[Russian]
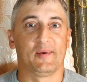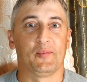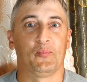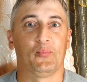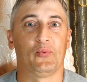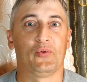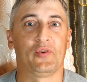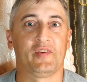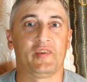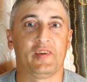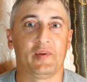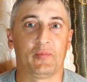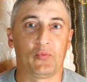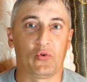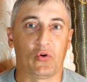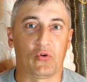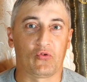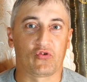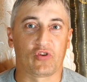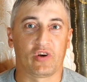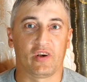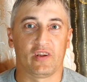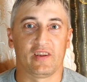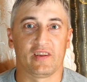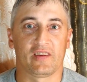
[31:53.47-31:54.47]
пусть
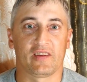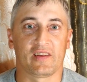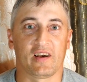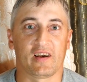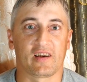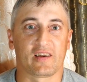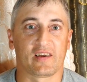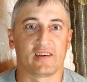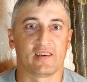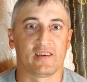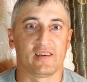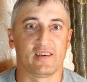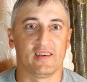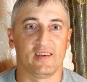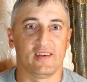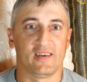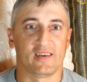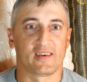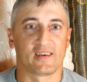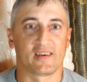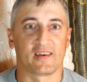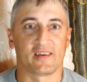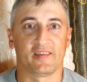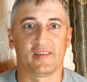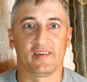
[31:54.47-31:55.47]
немножко не так
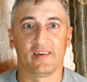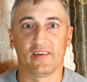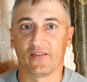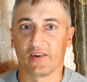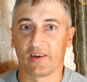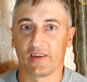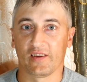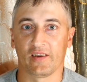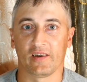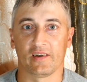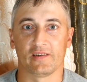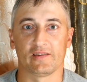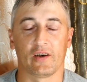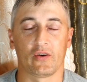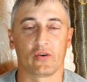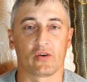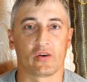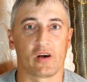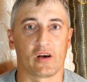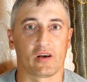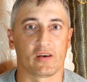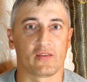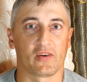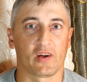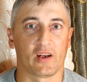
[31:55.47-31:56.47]
красиво делаю,
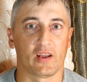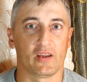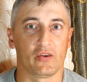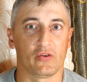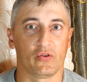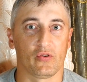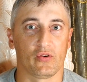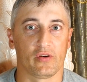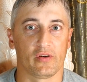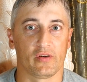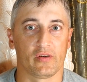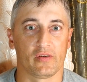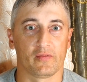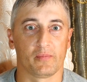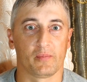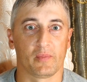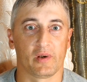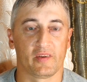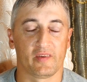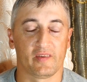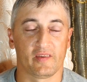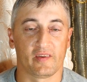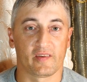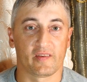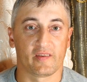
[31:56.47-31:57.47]
как в
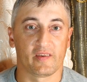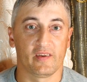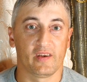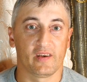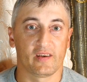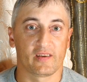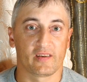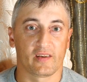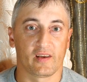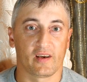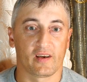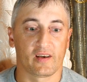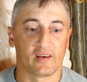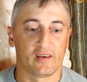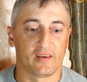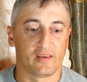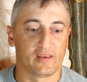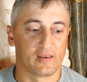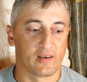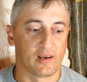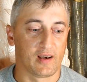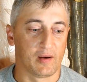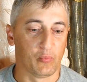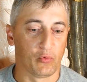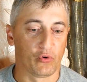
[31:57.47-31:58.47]
радиомастерских, так,
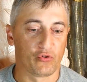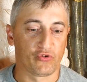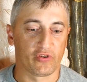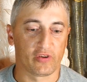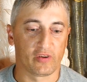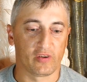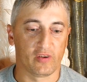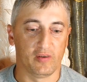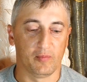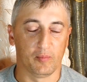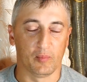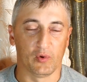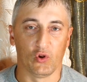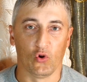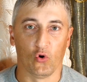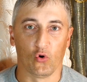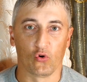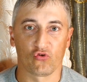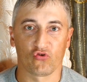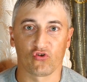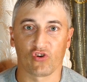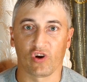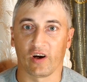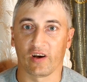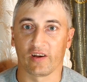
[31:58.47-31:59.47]
а может и
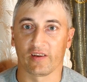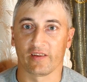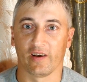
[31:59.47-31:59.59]
немножко,